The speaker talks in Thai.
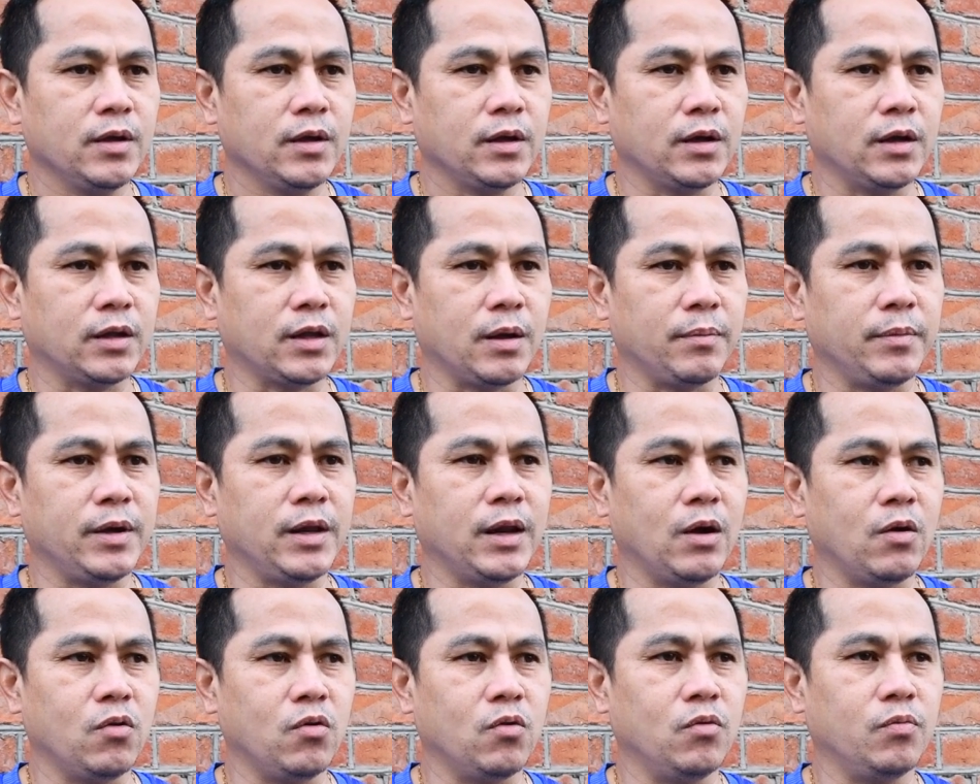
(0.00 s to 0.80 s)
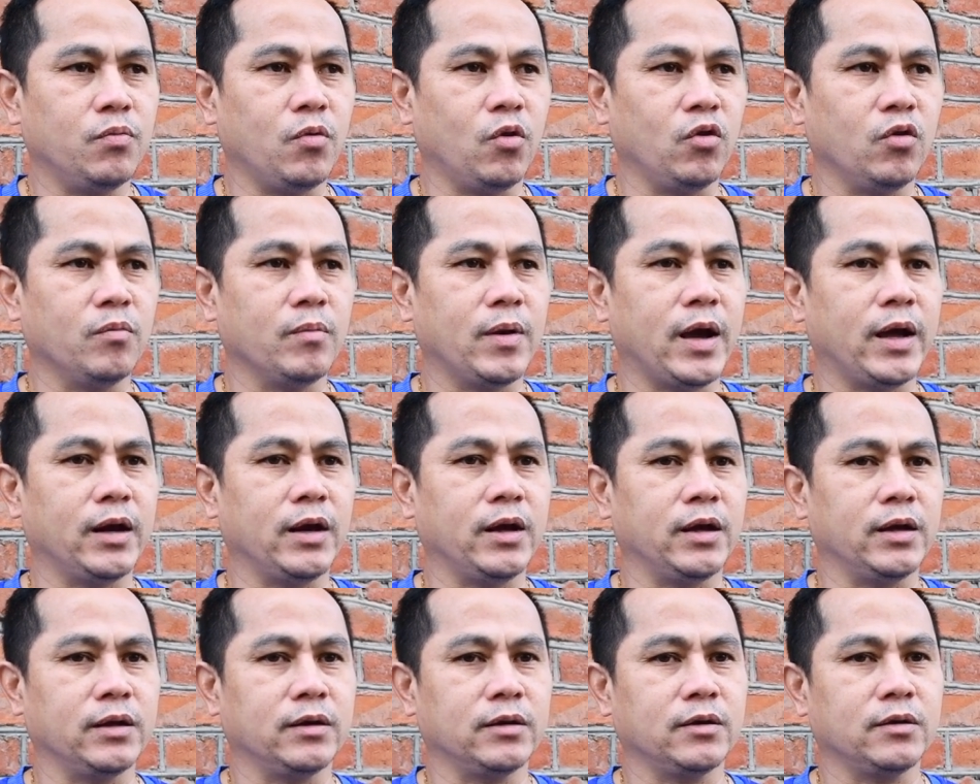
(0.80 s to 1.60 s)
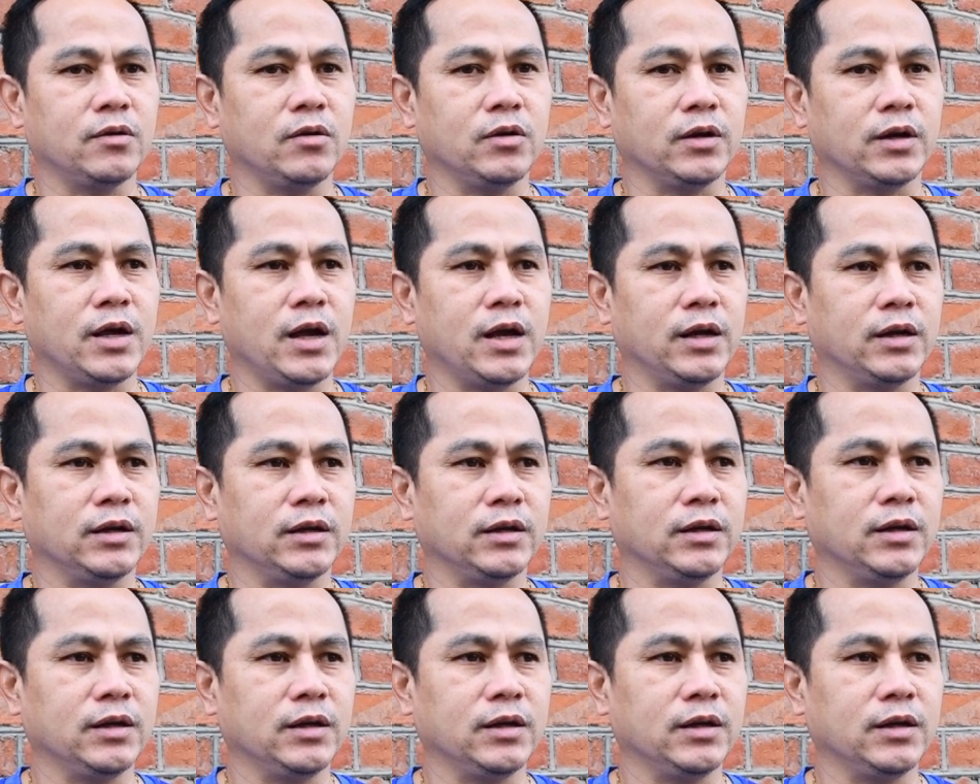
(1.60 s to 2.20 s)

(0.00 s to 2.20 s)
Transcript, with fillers: ก็ทำให้เราผลออกมานะค่อนข้าง